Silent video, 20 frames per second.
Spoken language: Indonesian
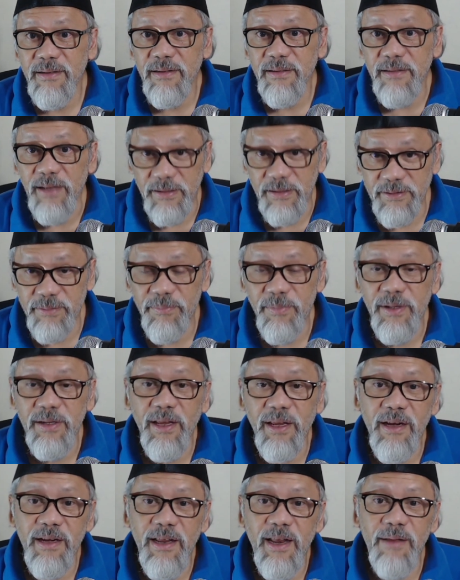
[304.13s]

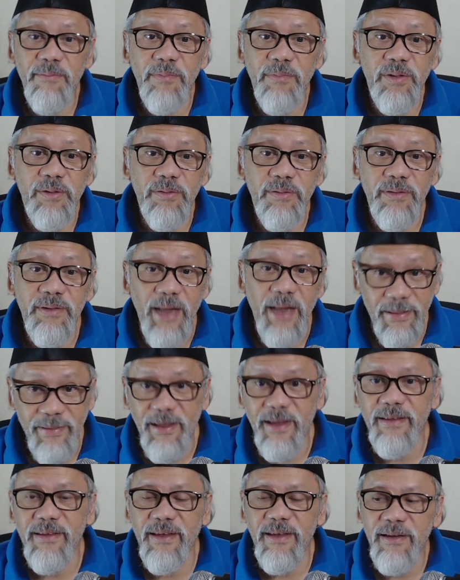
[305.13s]
customernya dalam bentuk
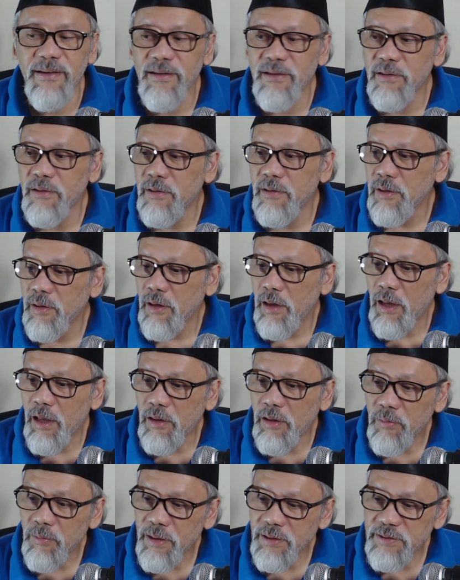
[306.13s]
datanya.
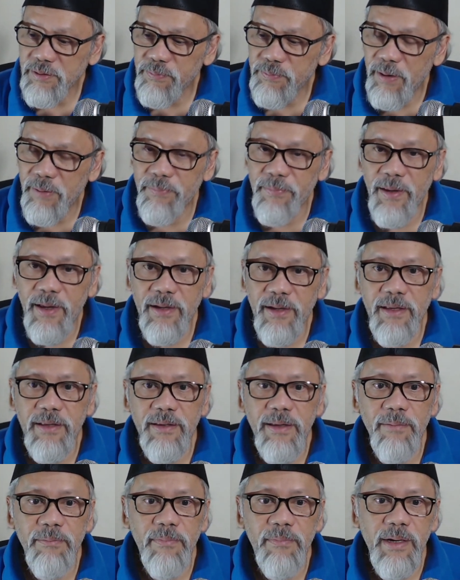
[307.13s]
Itulah sebabnya
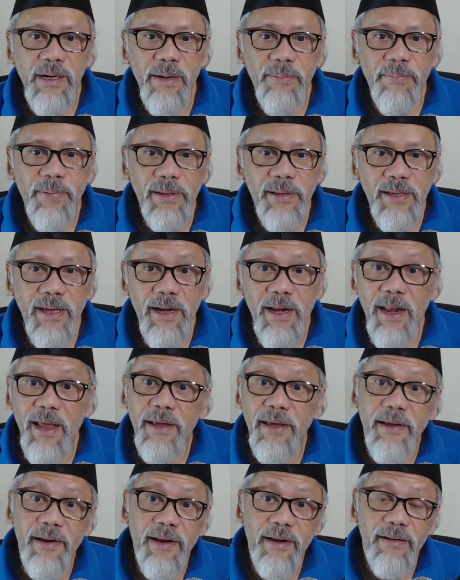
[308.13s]
kita mendapatkan
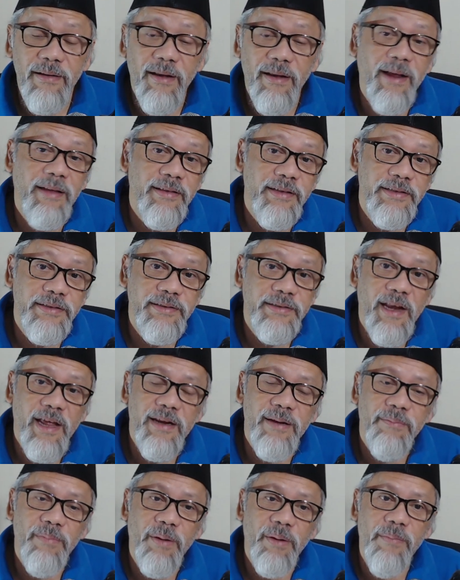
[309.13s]
layanan gratis
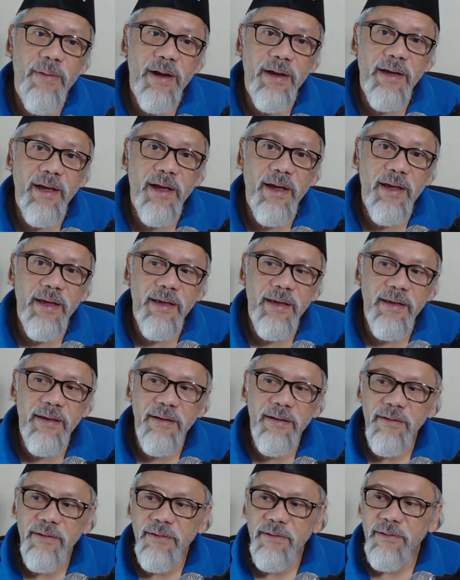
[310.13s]
dari berbagai
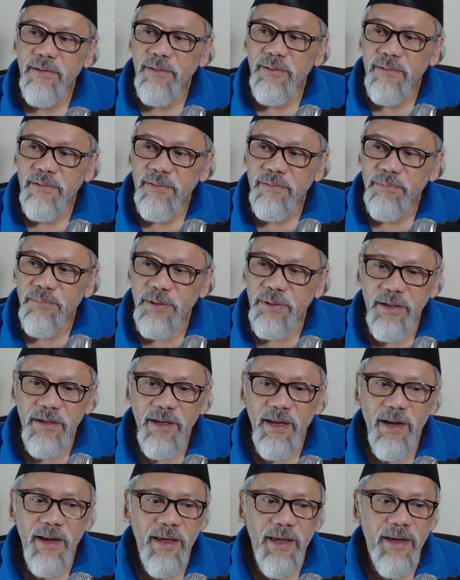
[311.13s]

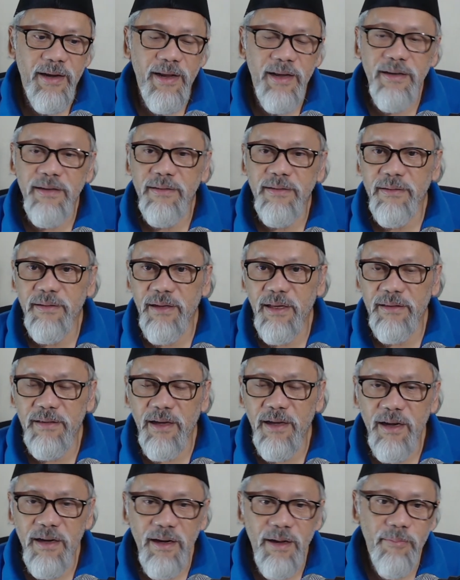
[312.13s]
penyedia layanan,
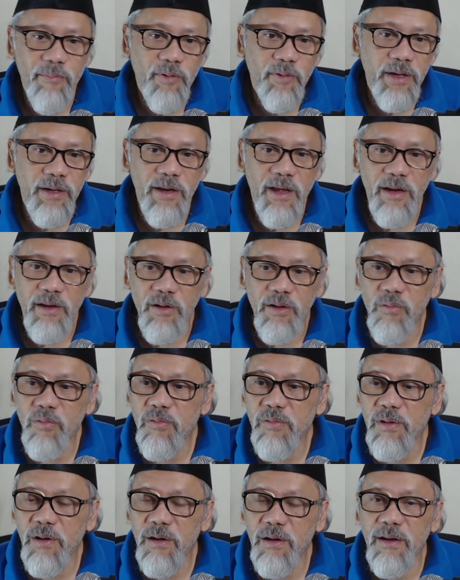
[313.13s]
katakanlah mungkin dari
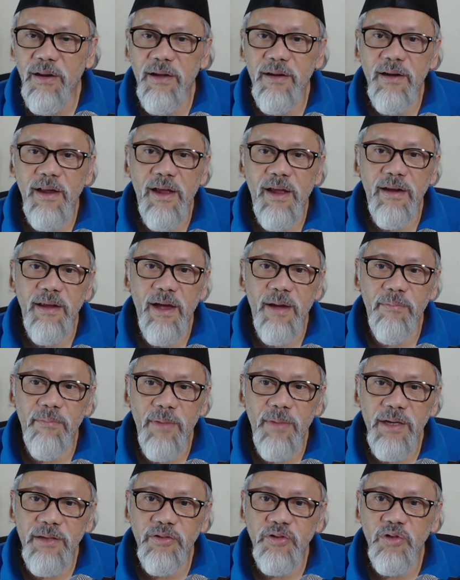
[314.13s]
Google lah, dari
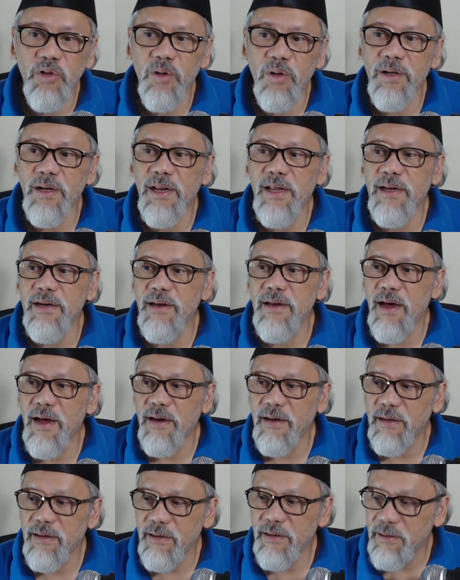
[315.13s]
Amazon lah,
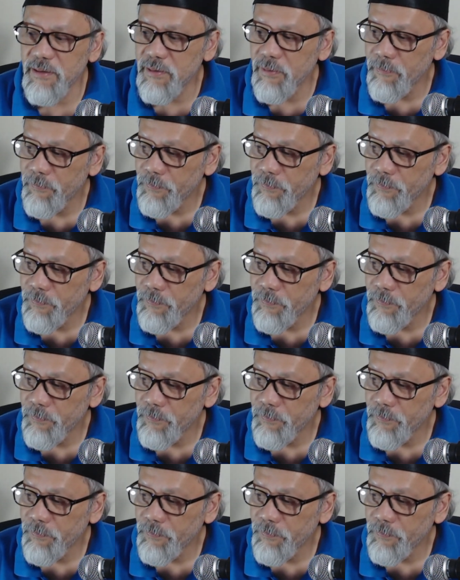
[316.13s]
dari